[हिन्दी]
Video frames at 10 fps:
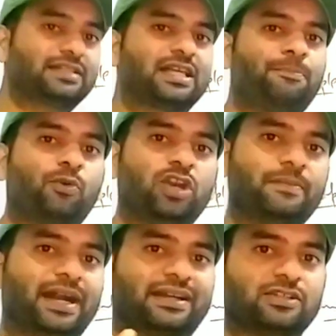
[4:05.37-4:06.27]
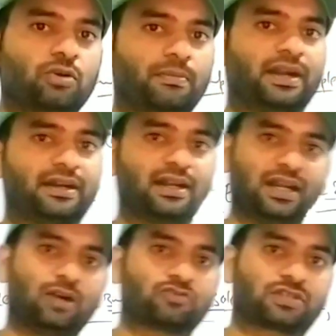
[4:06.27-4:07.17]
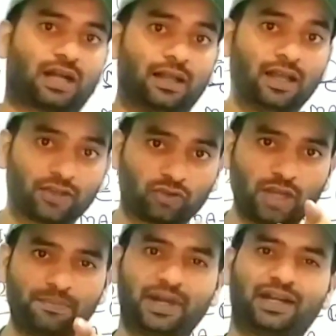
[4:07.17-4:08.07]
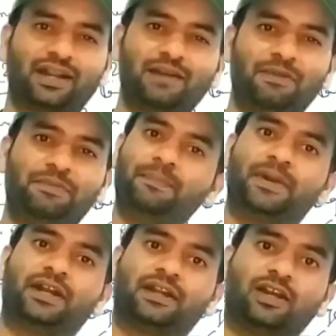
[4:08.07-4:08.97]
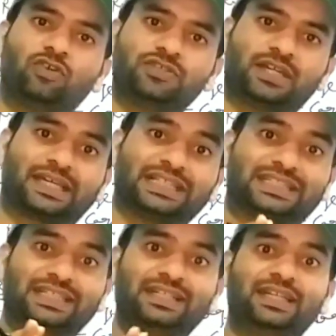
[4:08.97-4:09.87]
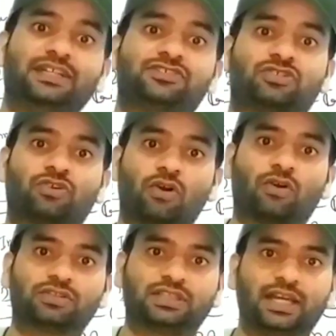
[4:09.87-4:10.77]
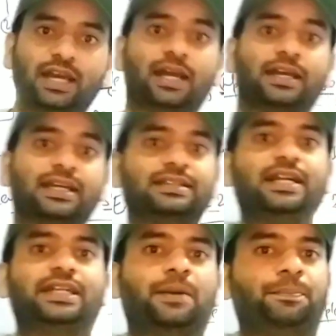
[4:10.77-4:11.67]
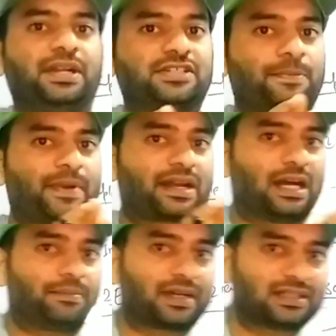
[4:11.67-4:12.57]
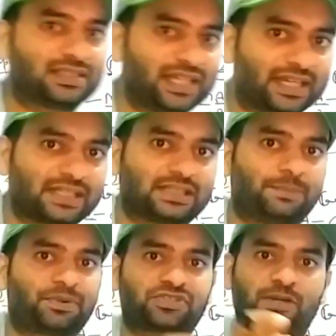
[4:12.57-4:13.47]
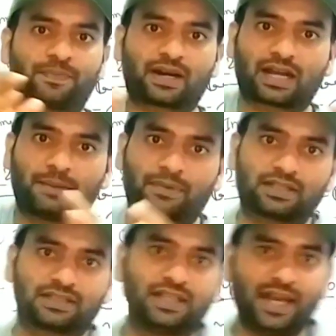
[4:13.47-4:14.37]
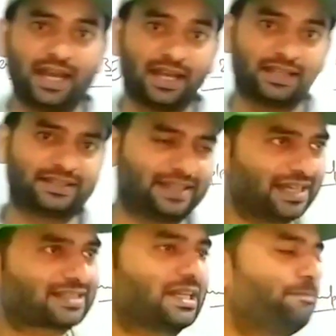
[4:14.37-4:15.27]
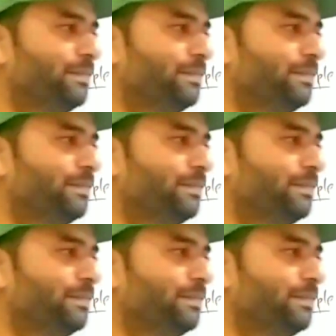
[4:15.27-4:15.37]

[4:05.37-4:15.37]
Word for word: इसके पोलीमाइड का जो मटेरियल है उसका क्योंकि मटेरियल में भी मटेरियोलॉजी कितनी स्ट्रांग होती है कितने टेम्परेचर पर काम करती है कितने प्रेशर पर काम करती है ये सब